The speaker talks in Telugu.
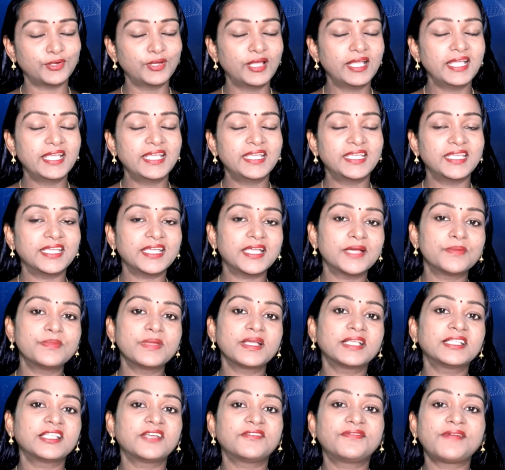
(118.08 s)
ఇంకా మిగతా
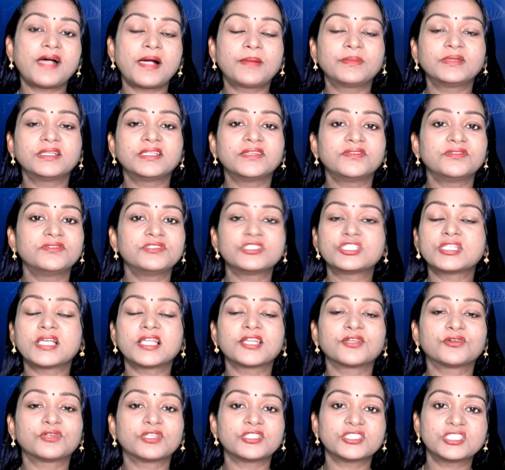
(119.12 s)
ఫ్యామిలీ విషయాల
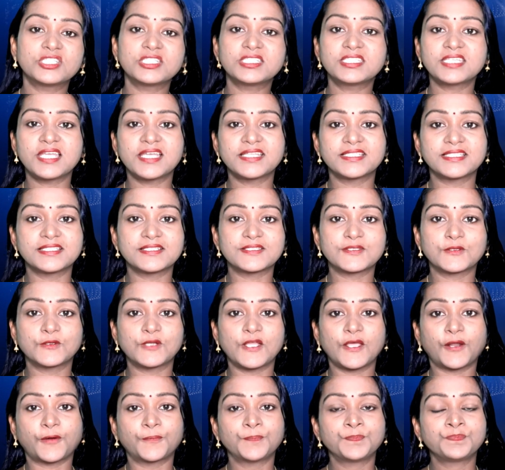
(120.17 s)
గురించి షేర్ చేసుకున్నారు
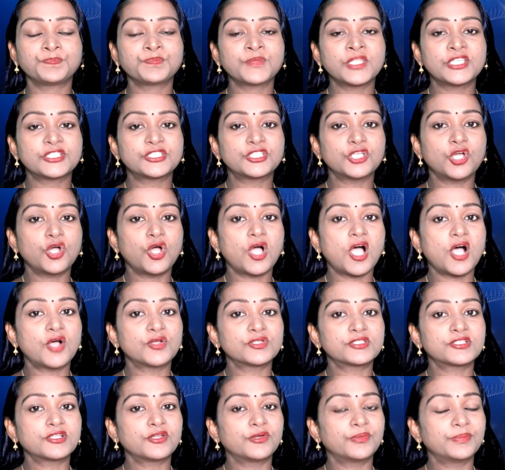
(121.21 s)
సో హౌస్లో
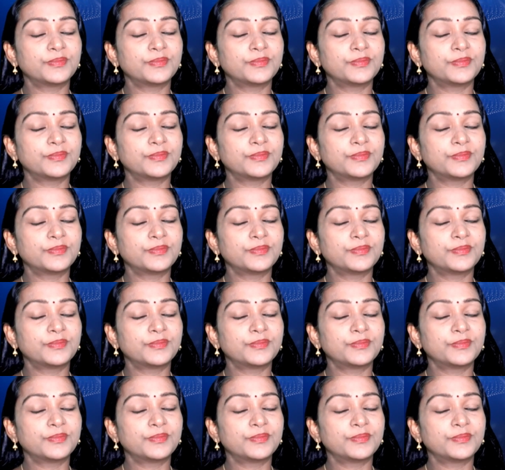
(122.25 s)
మిగతా